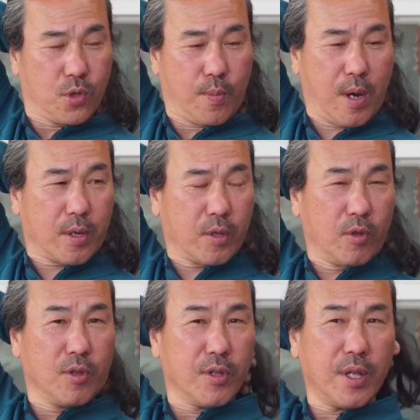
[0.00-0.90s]
마을에도
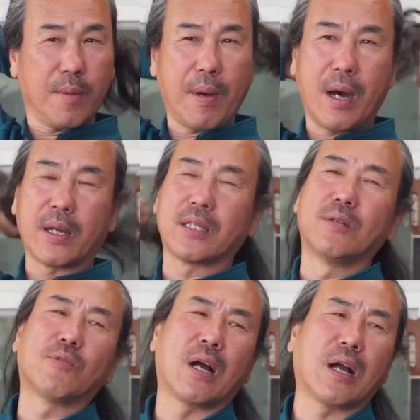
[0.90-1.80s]
있는데 마을에서
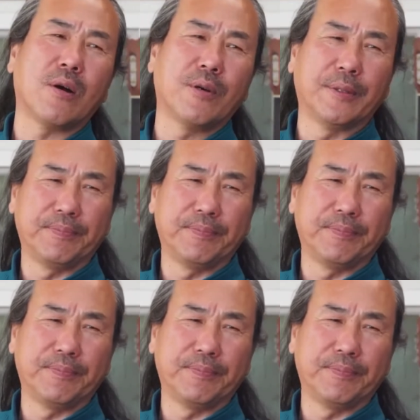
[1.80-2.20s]
너무 가까워.